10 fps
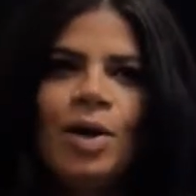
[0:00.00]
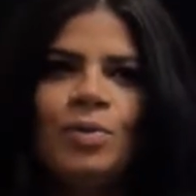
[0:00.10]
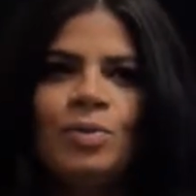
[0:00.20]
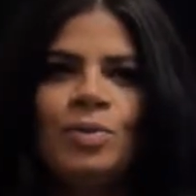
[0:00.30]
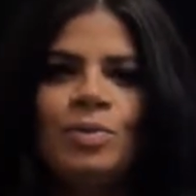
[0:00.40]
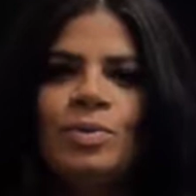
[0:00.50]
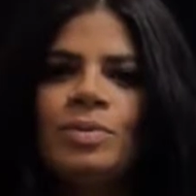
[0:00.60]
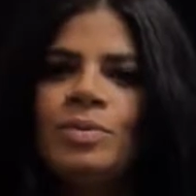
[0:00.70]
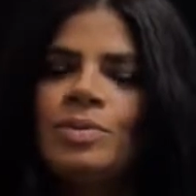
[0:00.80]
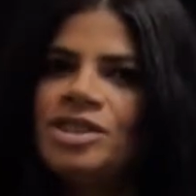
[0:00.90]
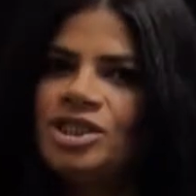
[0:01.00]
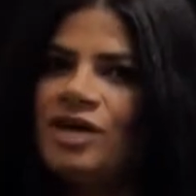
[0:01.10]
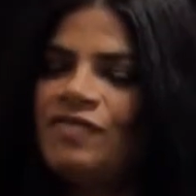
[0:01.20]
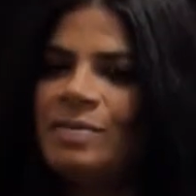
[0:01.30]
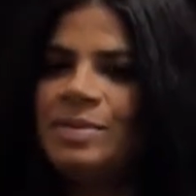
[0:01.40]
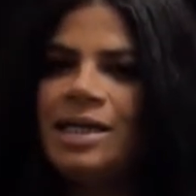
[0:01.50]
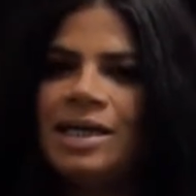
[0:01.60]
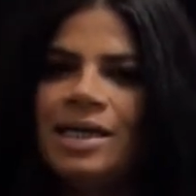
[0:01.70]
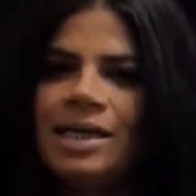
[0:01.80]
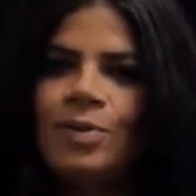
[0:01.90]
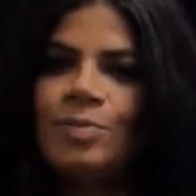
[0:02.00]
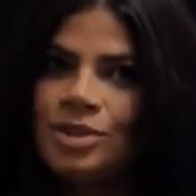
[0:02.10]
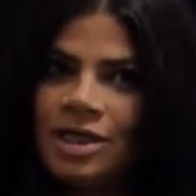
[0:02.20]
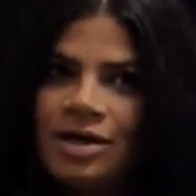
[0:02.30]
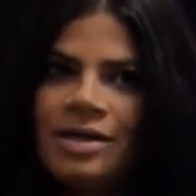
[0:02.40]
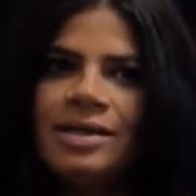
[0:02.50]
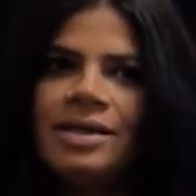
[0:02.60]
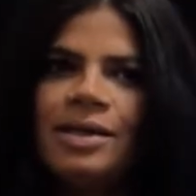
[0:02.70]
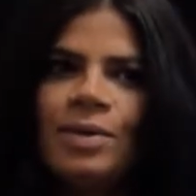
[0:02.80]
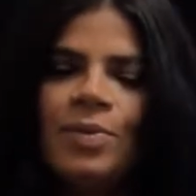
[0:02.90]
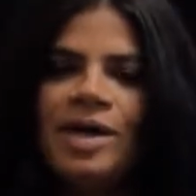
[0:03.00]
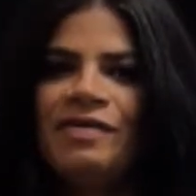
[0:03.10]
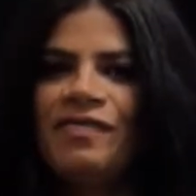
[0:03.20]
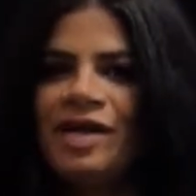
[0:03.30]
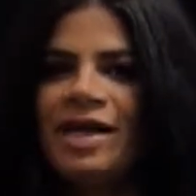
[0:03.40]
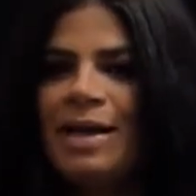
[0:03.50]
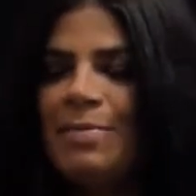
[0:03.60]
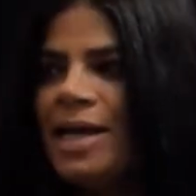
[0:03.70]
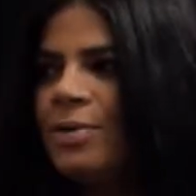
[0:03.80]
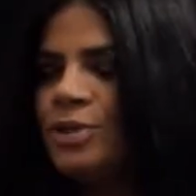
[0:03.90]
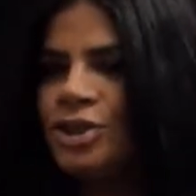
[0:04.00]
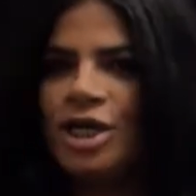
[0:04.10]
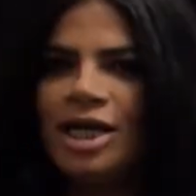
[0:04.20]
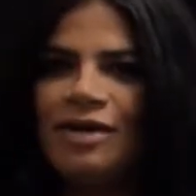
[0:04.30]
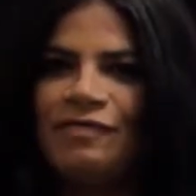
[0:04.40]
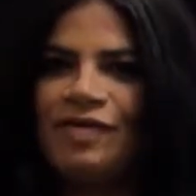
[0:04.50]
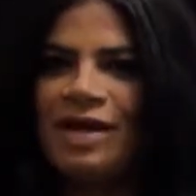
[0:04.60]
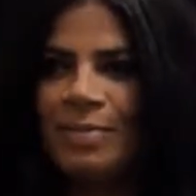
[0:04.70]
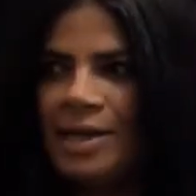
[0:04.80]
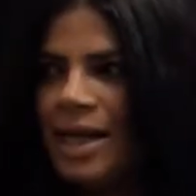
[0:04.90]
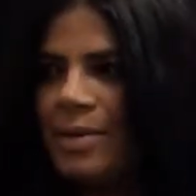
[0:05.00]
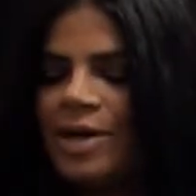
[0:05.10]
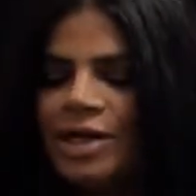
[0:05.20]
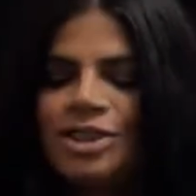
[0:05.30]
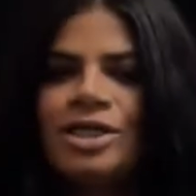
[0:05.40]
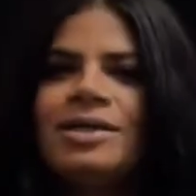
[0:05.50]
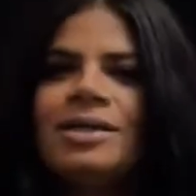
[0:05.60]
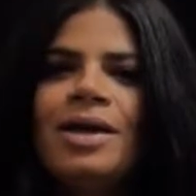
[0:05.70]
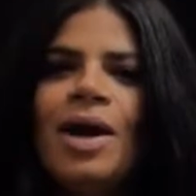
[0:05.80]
واكتشاف عبد الله ابو ساكن واحنا فريق عمل وان شاء الله في عمل لهالمهرجان